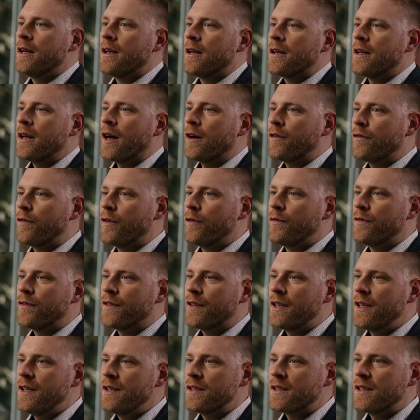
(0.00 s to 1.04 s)
Nach fünf
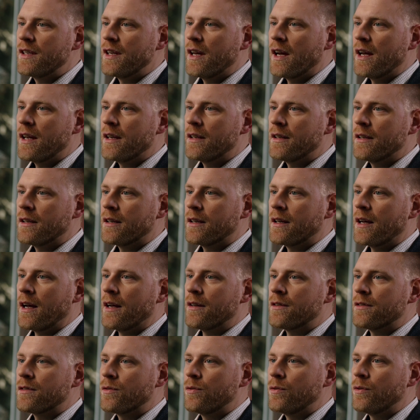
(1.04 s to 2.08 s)
Dienstjahren
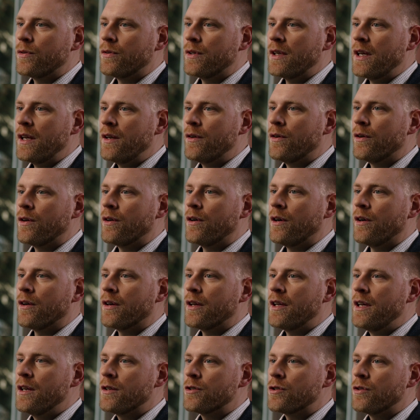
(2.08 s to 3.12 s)
kannst du jedoch auch
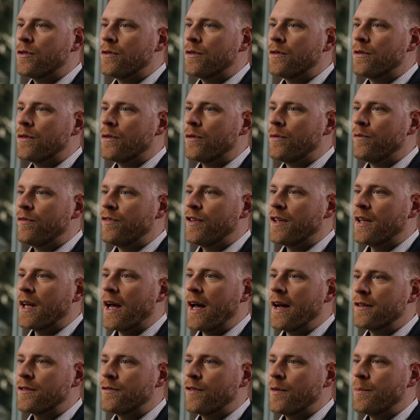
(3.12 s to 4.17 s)
hier schon um
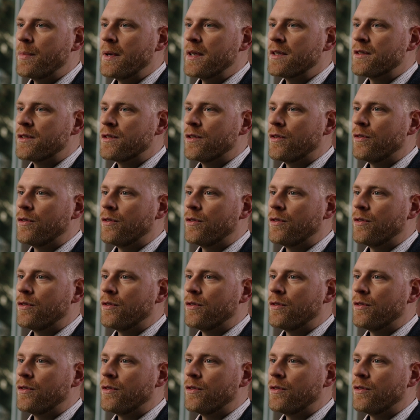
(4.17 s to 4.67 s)
Vertragsverbesserung